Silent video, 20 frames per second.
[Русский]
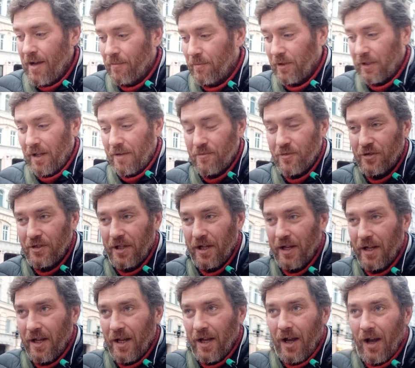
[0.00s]
Потому
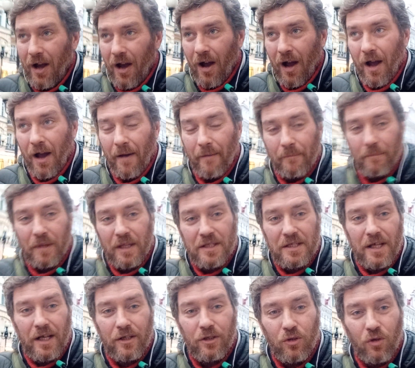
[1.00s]
что а,
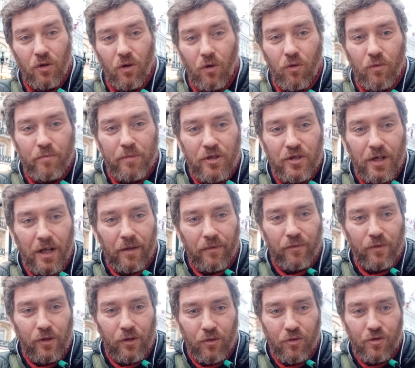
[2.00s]
те, кто убежал
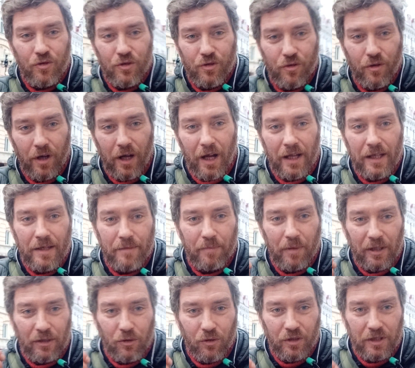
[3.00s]
в Грузию, они
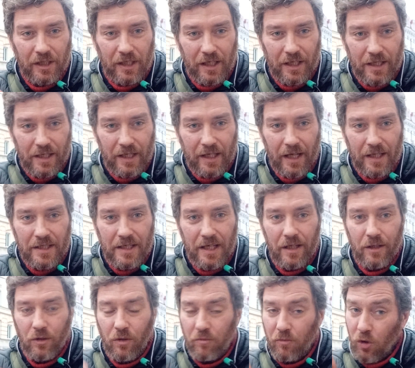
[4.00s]
подонки и
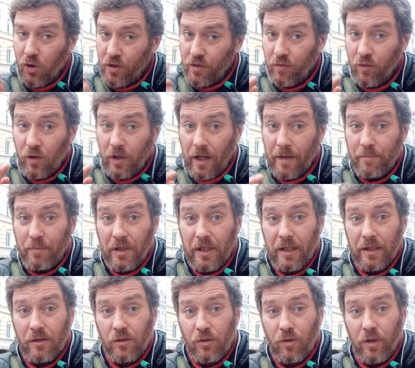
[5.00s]
негодяи, но мой
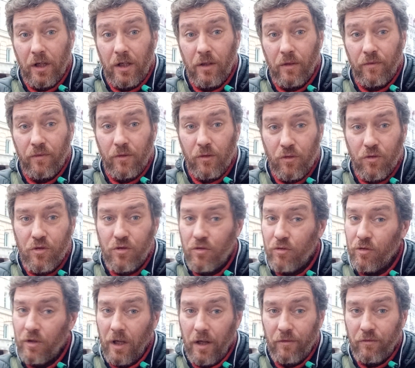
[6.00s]
звукооператор уехал в
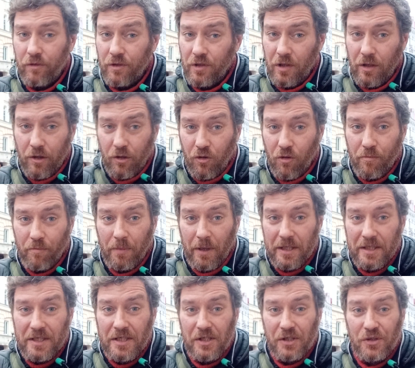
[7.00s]
Грузию, я его целиком
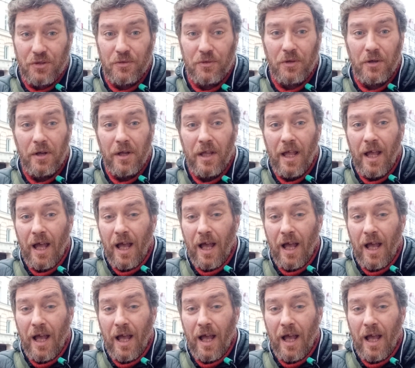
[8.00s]
поддерживаю.